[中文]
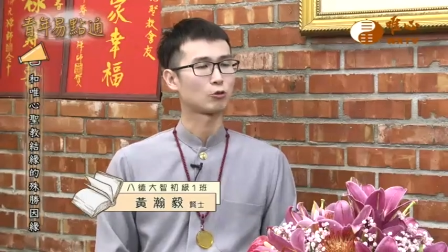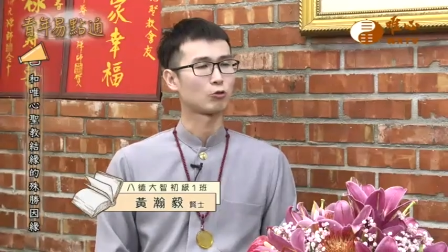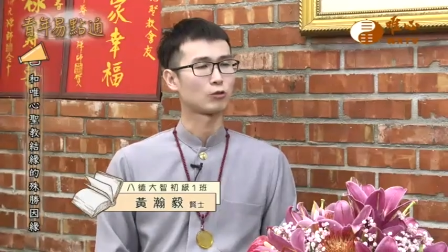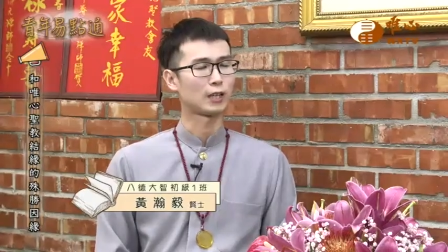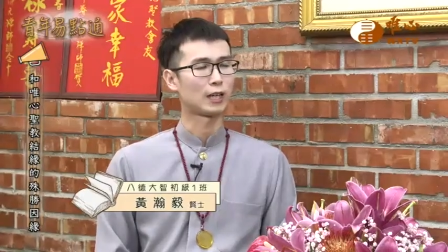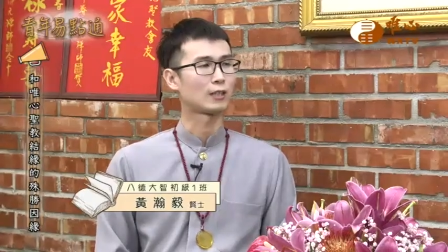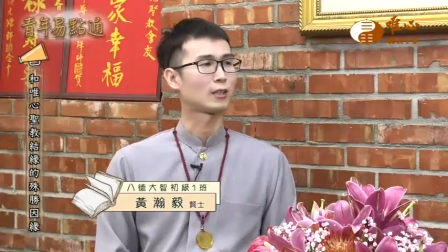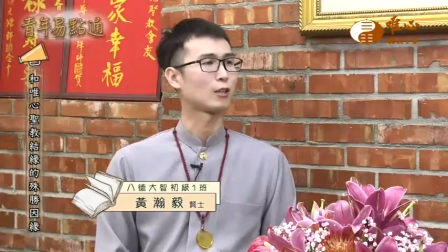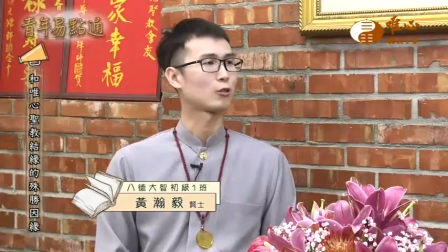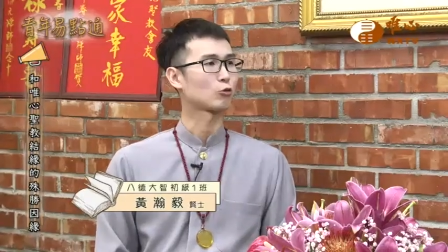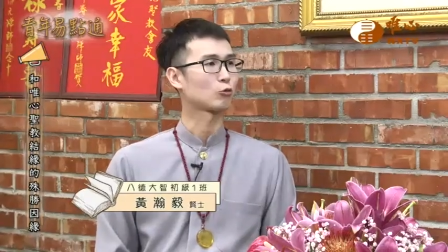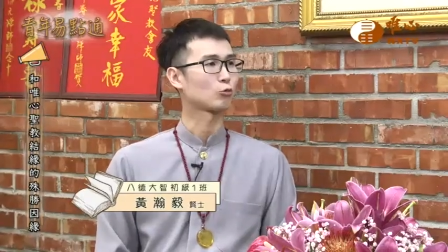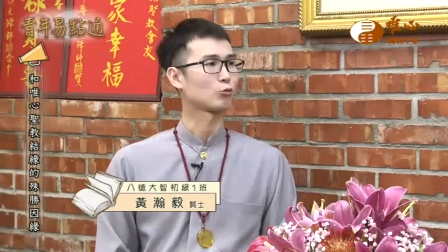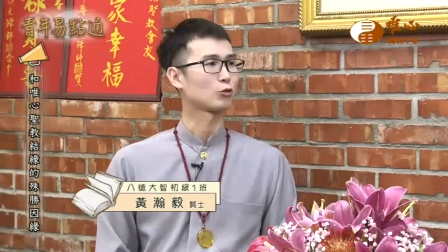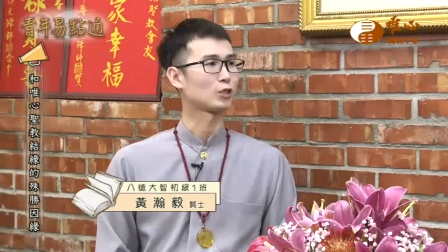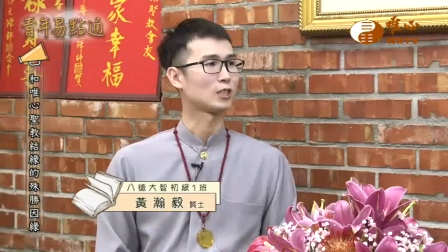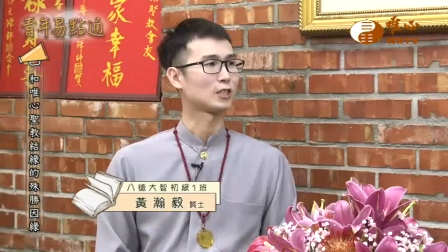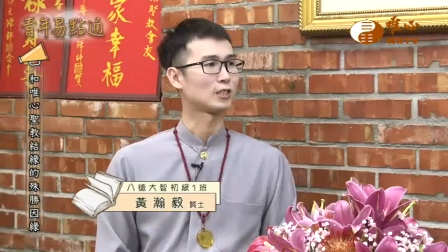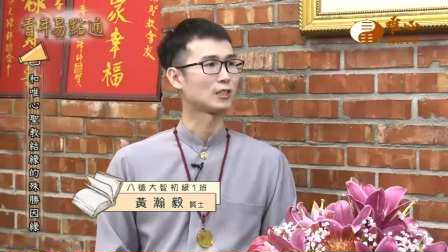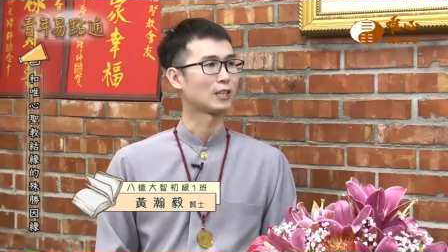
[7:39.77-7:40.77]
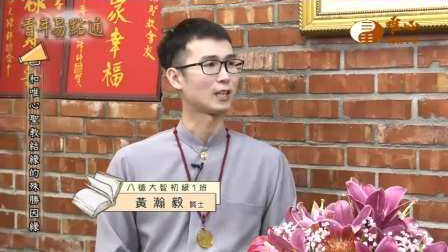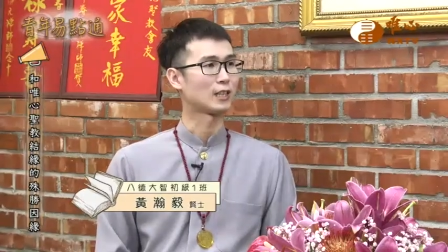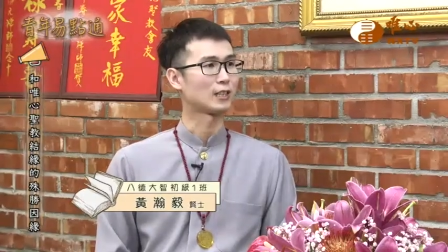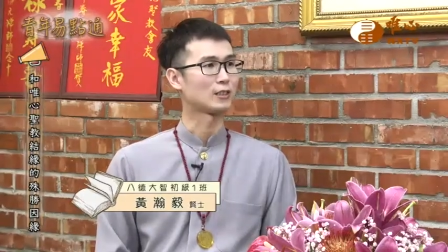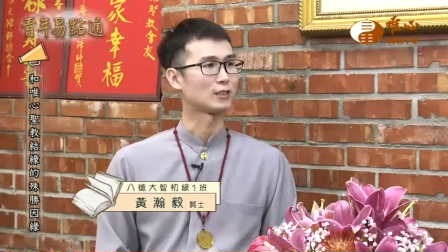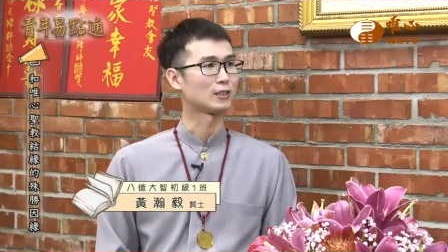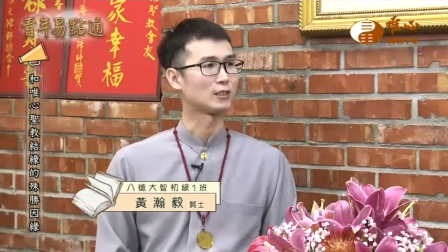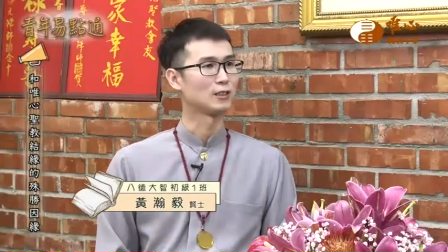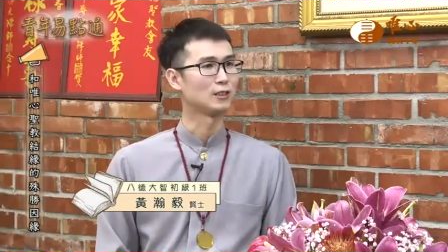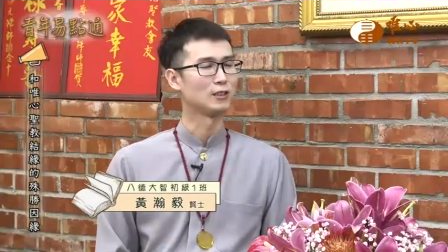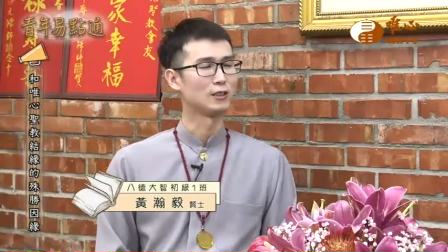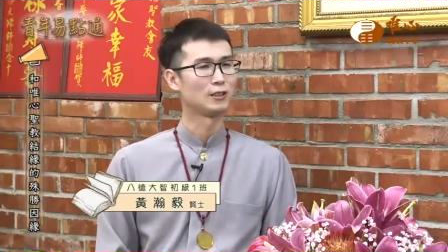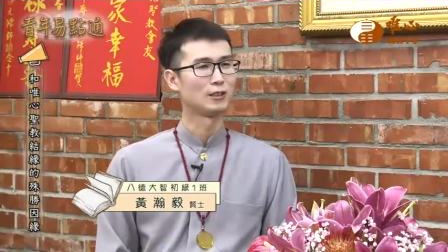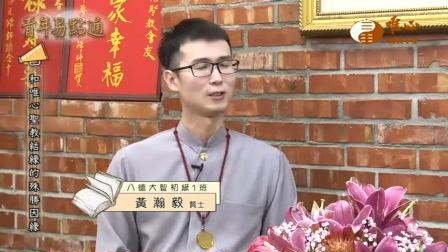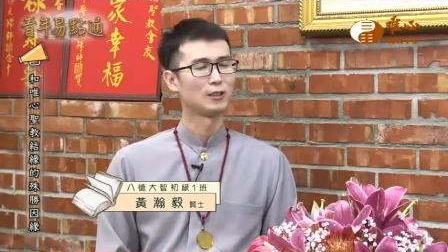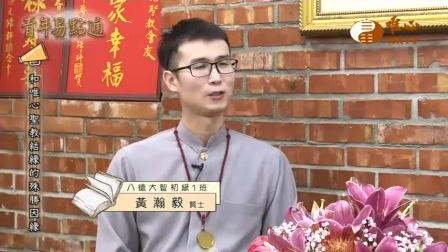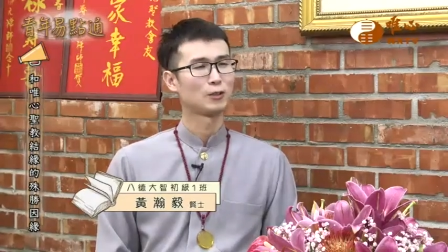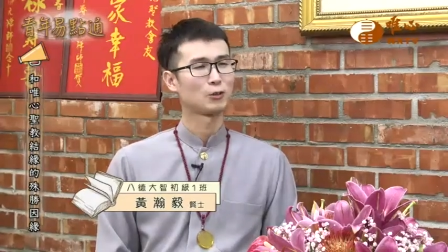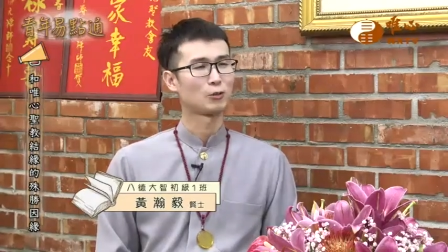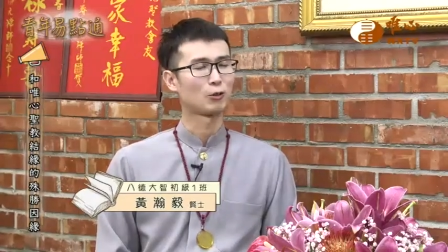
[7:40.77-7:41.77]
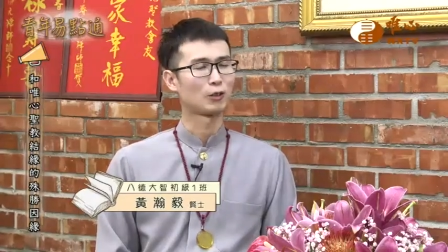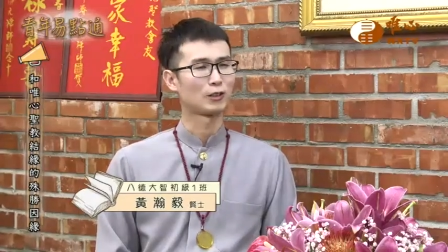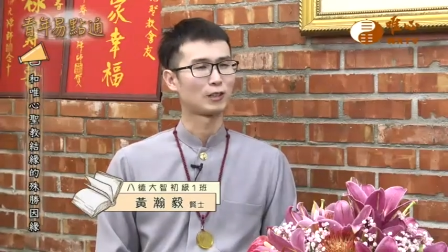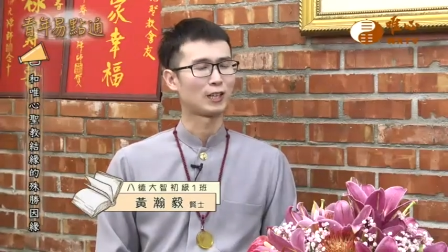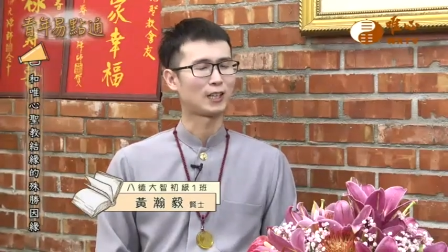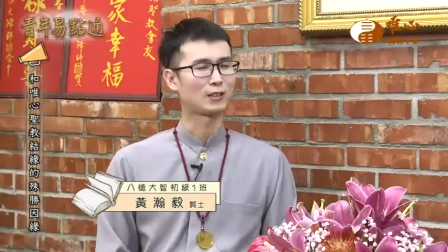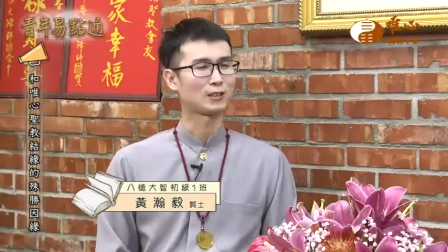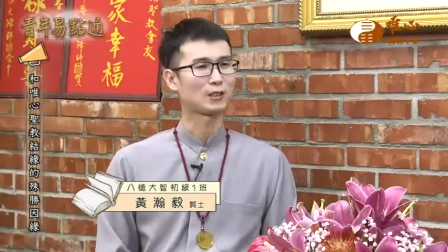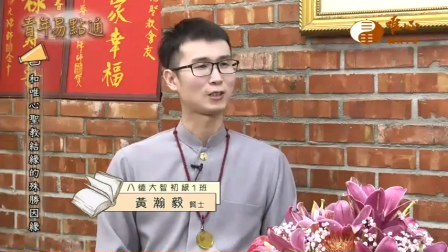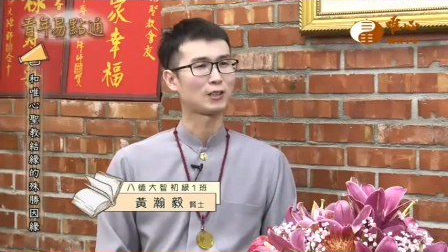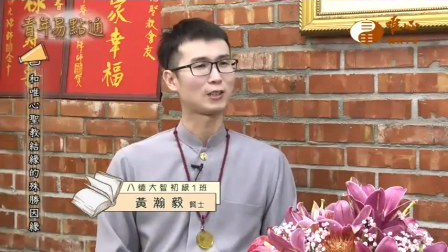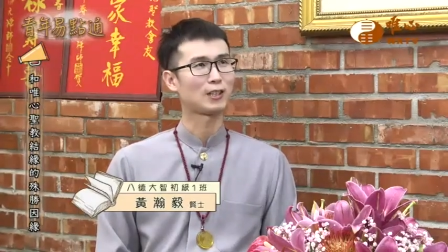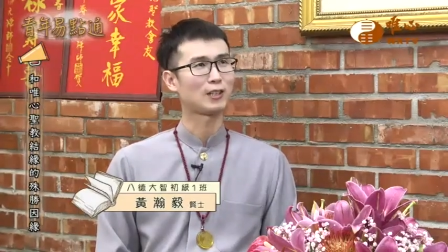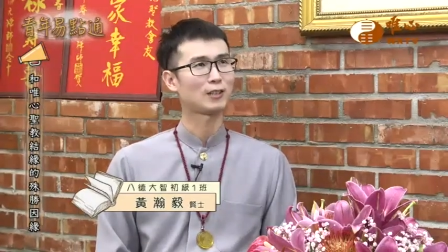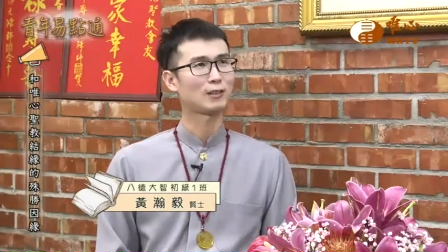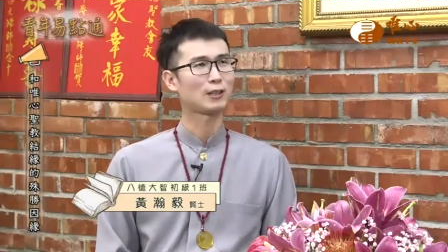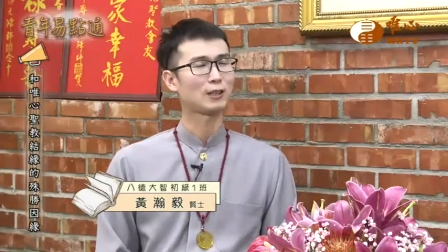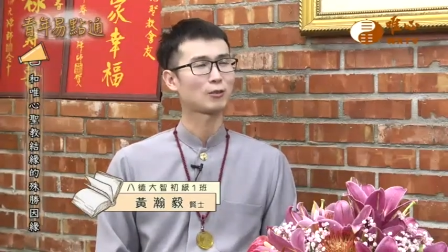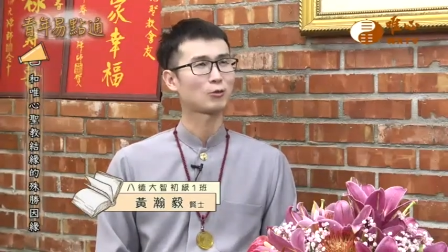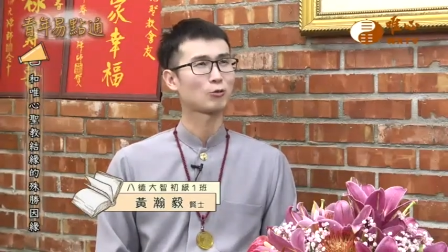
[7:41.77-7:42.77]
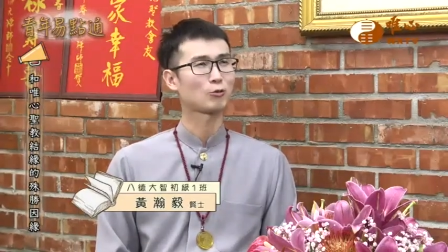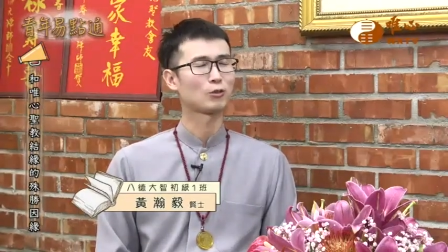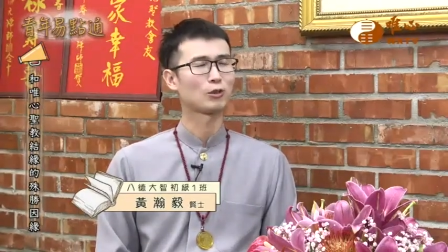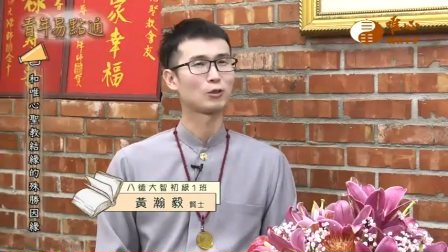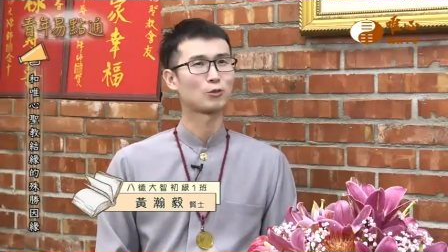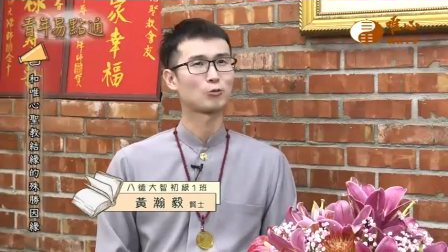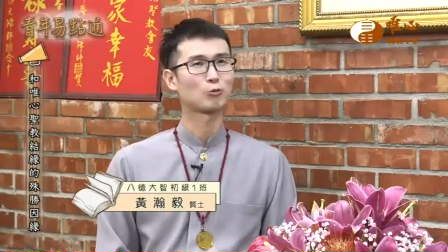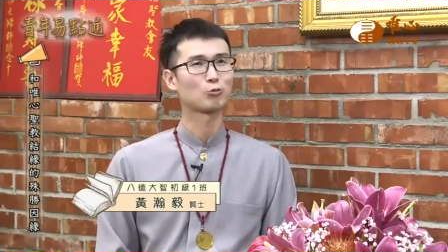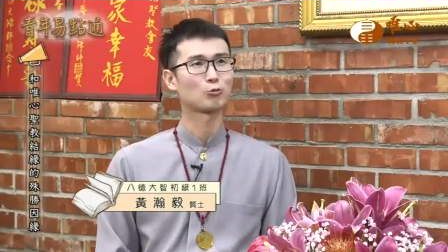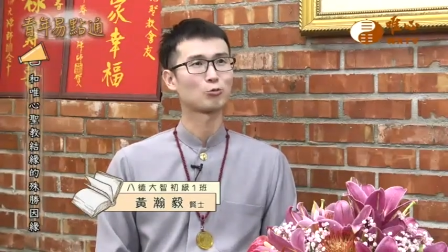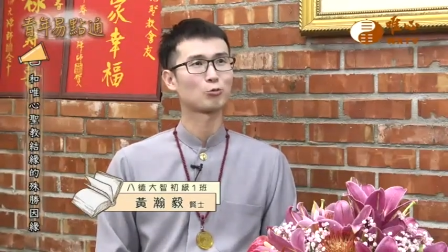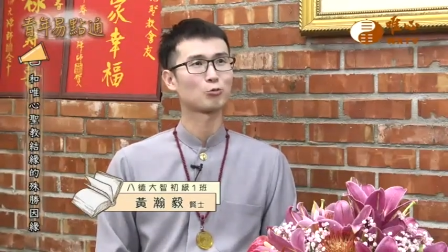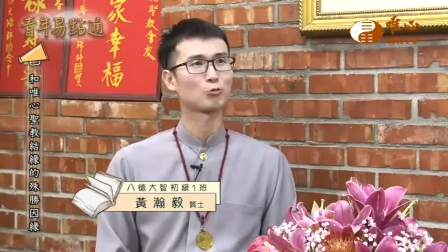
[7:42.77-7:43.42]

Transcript: 拿到租金这样子。对啊，他现在他一租